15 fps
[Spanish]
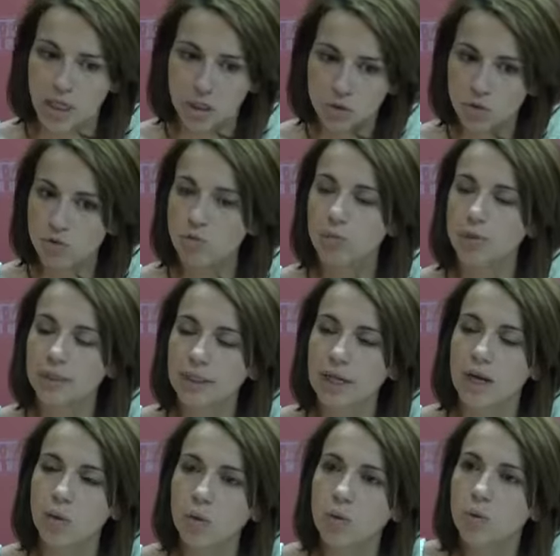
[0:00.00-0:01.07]
Esto supondría
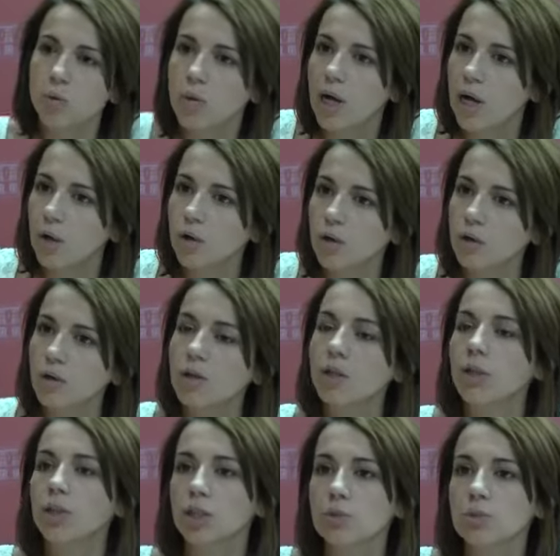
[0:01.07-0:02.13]
un, ahorro
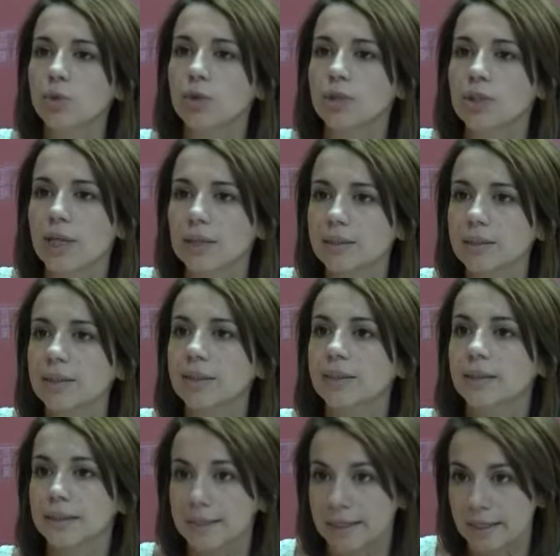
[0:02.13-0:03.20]
importante
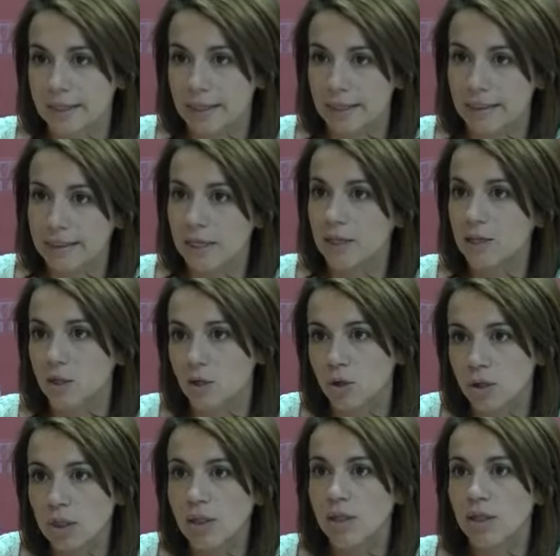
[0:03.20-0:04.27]
que en el día de
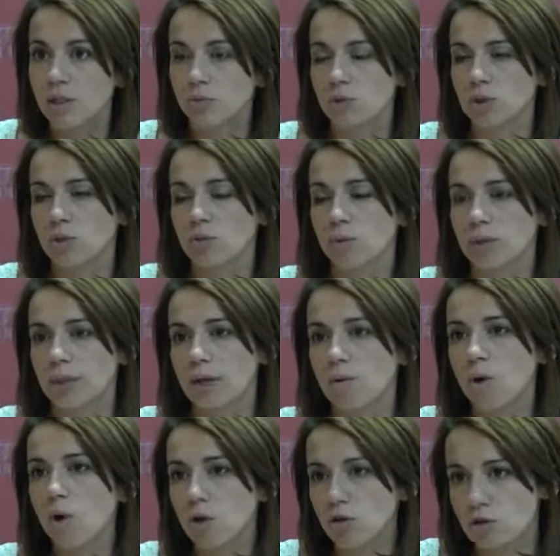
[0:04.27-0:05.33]
hoy nuestro
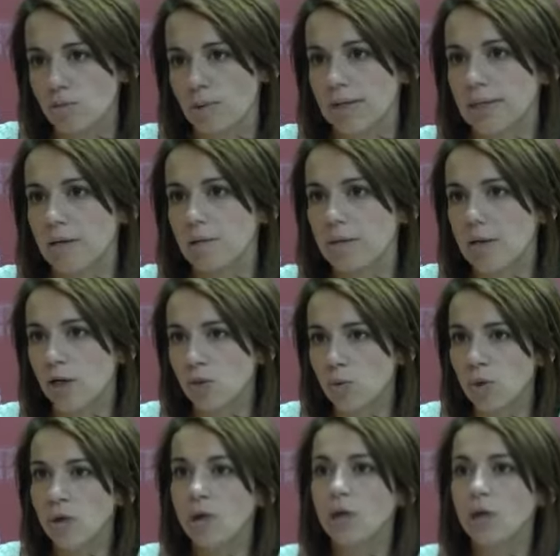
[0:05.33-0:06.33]
portavoz José María Villalobos